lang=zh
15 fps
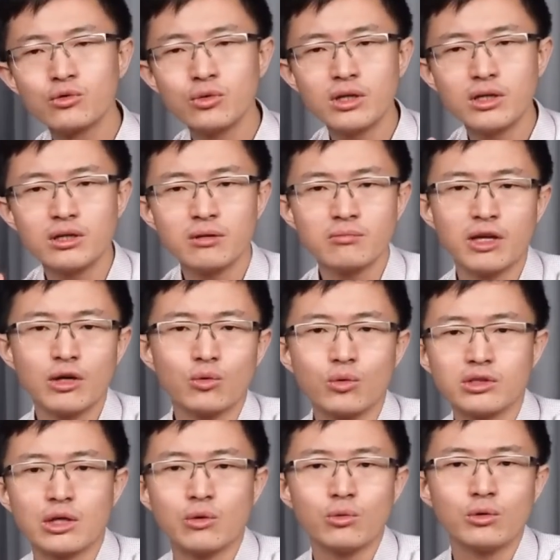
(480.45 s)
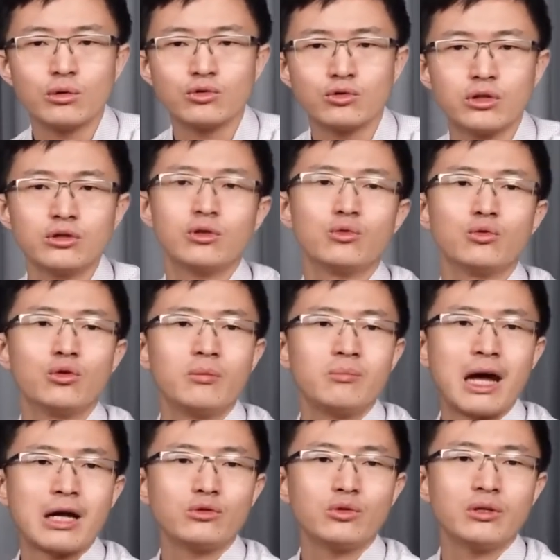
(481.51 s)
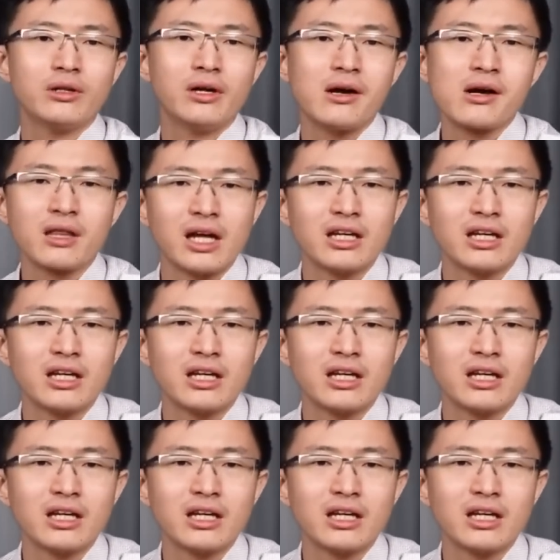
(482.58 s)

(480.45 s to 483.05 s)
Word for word: 所以，美国掌握全球舆论霸权呢，